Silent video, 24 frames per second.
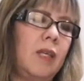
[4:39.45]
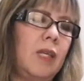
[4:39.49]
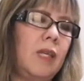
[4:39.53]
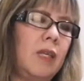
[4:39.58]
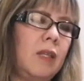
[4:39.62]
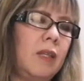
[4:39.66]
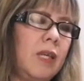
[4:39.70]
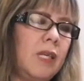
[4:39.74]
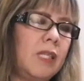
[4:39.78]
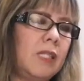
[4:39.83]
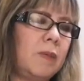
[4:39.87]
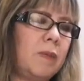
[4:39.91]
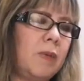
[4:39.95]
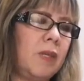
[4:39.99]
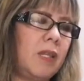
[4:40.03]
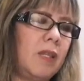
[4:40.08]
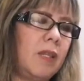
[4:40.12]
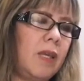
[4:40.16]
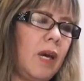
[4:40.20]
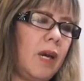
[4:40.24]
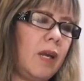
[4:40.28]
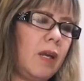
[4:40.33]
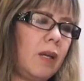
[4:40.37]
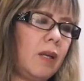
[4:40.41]
Y
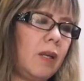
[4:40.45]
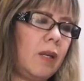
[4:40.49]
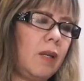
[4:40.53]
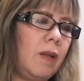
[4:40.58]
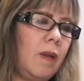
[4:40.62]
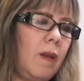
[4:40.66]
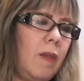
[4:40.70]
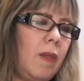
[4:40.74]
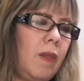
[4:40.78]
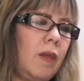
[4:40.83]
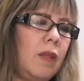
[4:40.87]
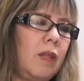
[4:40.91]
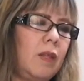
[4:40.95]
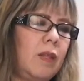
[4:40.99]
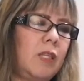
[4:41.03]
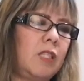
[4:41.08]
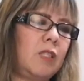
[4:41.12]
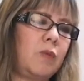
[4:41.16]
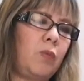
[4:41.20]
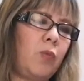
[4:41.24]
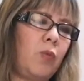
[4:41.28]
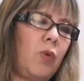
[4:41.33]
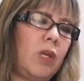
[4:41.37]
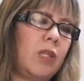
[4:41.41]
desbridar,
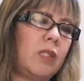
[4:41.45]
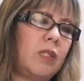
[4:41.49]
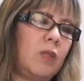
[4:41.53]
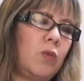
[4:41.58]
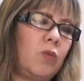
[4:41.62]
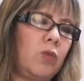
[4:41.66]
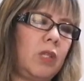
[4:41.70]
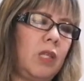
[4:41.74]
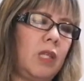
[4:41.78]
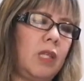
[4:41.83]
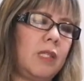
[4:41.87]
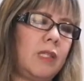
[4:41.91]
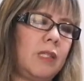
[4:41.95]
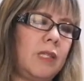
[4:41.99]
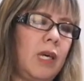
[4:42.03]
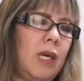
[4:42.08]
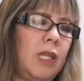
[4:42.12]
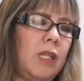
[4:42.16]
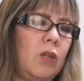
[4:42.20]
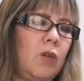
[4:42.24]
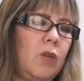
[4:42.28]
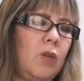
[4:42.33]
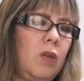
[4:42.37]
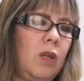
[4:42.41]
después de
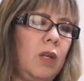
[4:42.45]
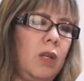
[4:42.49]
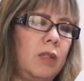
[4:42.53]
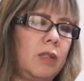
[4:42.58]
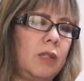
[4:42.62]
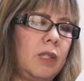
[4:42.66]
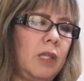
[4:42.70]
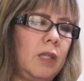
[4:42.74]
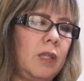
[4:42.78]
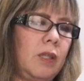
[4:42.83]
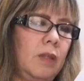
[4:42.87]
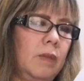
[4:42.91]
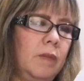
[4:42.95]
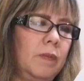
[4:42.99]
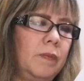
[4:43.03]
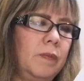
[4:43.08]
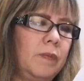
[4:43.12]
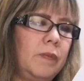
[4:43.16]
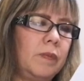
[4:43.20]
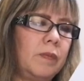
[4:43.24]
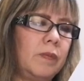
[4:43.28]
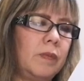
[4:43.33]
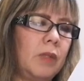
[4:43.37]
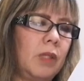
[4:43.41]
utilizado,
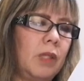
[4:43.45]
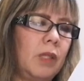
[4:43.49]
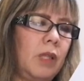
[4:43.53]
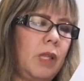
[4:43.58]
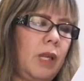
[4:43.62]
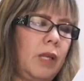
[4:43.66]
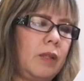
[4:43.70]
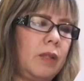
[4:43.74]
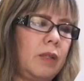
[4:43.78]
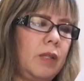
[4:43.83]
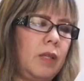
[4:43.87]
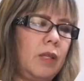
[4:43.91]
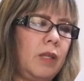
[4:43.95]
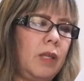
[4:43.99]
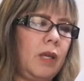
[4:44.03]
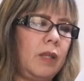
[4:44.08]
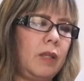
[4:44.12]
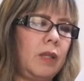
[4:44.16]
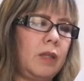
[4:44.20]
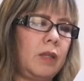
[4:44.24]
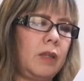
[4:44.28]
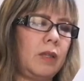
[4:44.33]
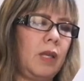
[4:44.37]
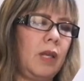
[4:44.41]
la
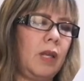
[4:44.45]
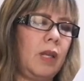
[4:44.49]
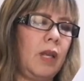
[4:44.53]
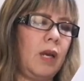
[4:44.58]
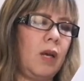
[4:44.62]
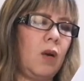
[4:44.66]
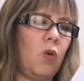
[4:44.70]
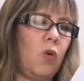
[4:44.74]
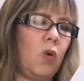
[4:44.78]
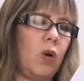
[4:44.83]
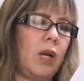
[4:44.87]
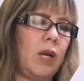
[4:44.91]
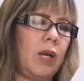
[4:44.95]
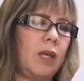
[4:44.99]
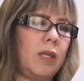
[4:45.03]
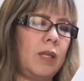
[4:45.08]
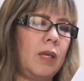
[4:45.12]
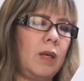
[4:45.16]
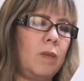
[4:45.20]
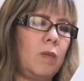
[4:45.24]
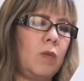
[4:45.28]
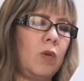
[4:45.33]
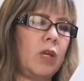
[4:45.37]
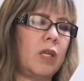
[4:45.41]
tira de tela o
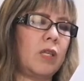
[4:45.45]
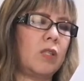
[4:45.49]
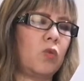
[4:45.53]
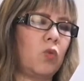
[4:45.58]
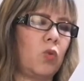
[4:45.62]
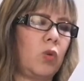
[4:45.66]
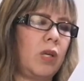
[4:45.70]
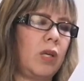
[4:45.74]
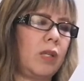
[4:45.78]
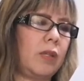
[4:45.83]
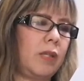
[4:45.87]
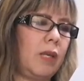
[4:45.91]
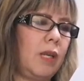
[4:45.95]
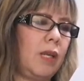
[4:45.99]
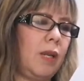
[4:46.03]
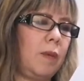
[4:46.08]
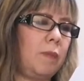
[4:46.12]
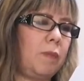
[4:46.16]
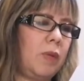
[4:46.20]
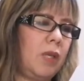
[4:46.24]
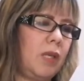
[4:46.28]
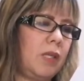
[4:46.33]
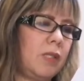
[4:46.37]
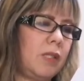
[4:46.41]
cáñamo que sujeta
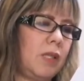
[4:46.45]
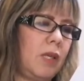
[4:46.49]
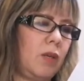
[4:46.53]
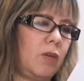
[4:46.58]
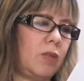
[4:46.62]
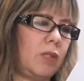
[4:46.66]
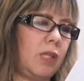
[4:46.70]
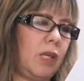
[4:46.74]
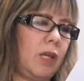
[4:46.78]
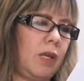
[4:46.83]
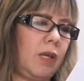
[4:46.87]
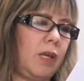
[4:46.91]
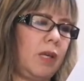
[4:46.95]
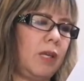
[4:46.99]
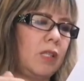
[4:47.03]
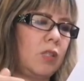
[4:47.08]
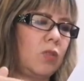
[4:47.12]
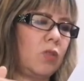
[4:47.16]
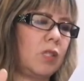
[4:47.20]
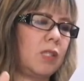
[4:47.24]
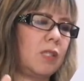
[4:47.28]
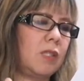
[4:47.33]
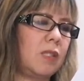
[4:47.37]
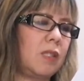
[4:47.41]
la pieza, o sea,
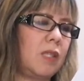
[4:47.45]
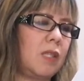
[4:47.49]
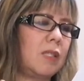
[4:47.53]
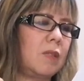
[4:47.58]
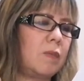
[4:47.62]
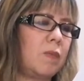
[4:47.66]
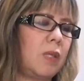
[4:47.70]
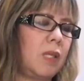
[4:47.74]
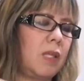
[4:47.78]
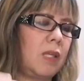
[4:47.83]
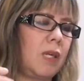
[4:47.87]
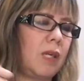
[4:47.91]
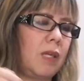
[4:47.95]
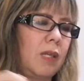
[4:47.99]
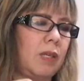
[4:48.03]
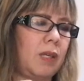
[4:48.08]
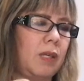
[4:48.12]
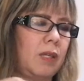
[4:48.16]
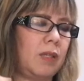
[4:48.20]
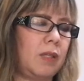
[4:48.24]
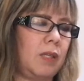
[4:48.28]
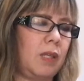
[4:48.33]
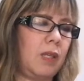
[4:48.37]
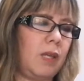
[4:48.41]
eso es desbridar,
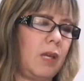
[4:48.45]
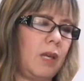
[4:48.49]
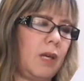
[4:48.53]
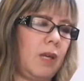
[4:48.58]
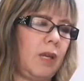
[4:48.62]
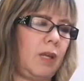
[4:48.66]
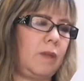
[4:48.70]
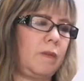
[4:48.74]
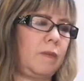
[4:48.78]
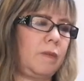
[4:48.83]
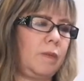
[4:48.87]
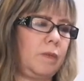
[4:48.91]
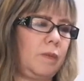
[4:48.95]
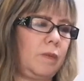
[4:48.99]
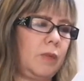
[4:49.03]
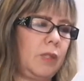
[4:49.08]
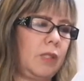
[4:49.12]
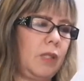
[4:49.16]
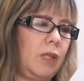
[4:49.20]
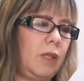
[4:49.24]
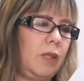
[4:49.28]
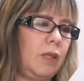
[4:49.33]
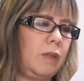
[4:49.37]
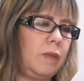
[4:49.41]
retirarla,
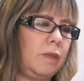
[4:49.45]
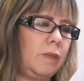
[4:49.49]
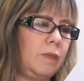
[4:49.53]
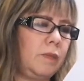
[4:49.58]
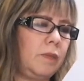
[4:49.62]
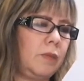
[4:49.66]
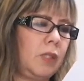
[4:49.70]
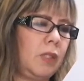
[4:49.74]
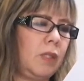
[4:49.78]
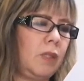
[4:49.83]
¿sale?